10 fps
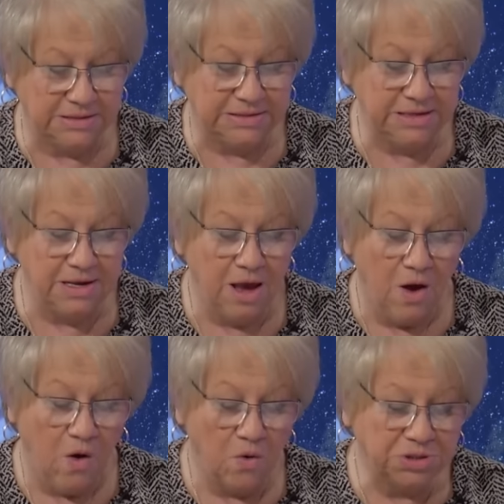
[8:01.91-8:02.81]
temps-ci.
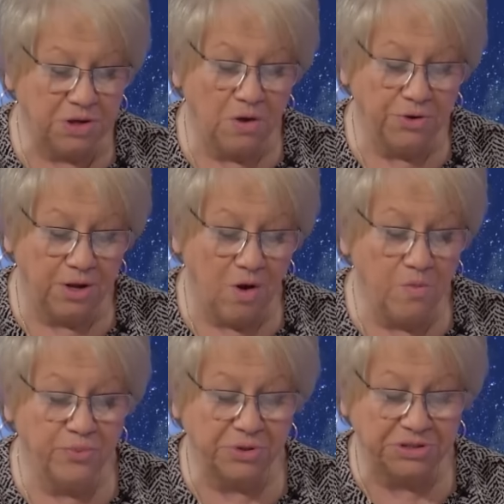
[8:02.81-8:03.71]
On sort de
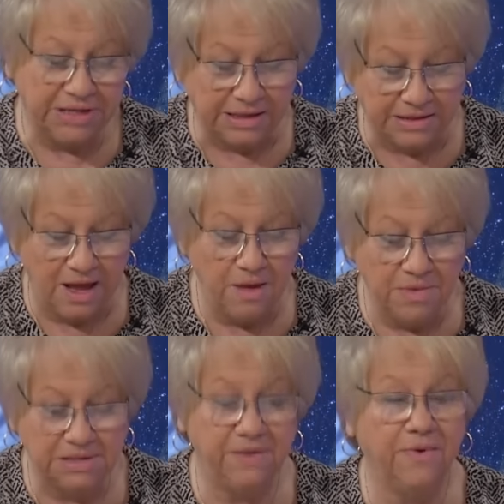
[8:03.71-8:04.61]
l'ombre pour certains,
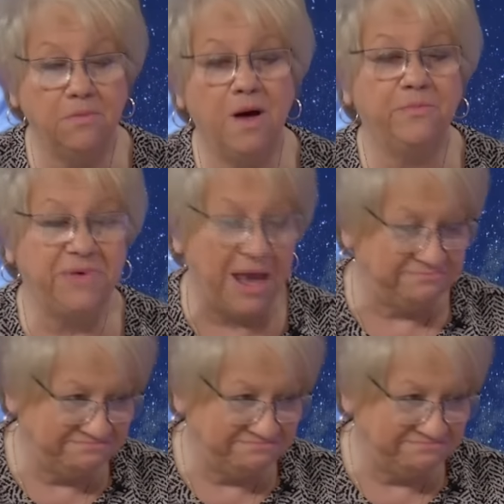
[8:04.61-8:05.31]
mais c'est vraiment bien.